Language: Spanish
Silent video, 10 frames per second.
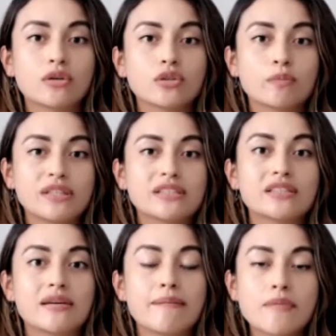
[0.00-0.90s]
Cuando
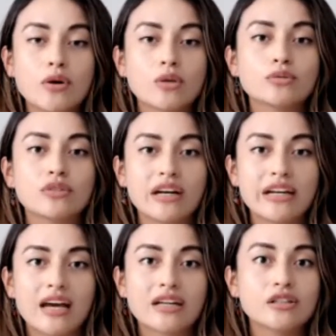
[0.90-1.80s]
piensas en
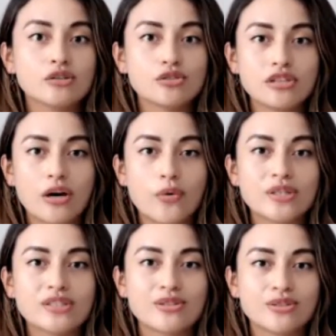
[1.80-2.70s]
voluntariar, no
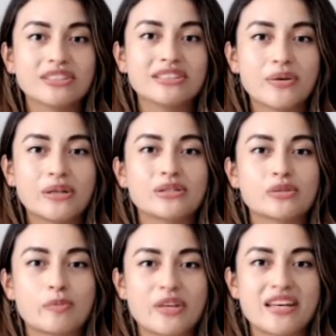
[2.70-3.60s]
sabes dónde te vas a
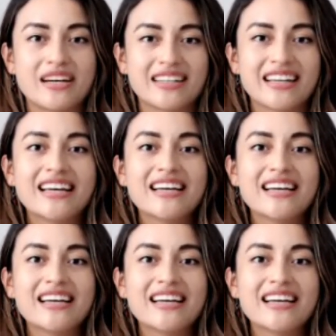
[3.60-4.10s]
hospedar